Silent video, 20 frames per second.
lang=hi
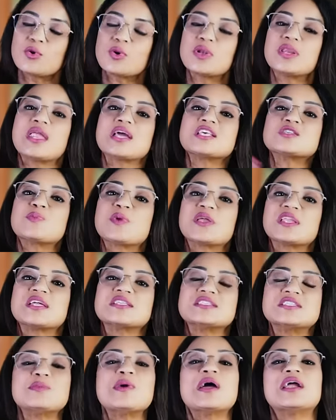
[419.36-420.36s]
क्योंकि नेक्स्ट
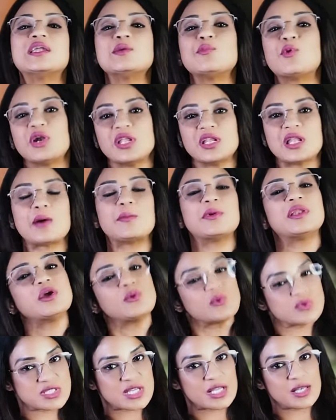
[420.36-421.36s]
प्रेगनेंसी में एंटीबॉडी ना
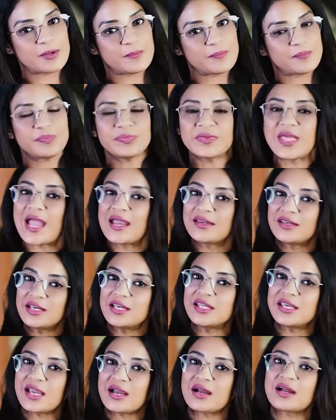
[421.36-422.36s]
बने उसके लिए
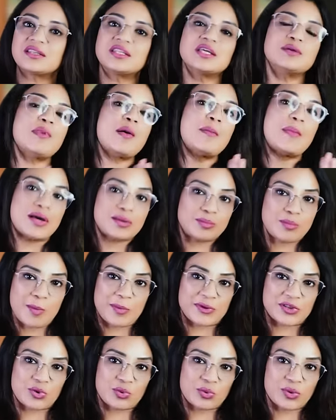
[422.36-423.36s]
एंटीडी क्या करते हैं मैं बाद
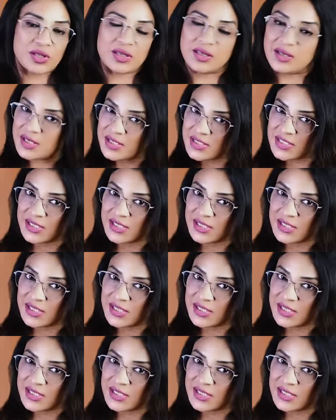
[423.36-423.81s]
में बताऊंगी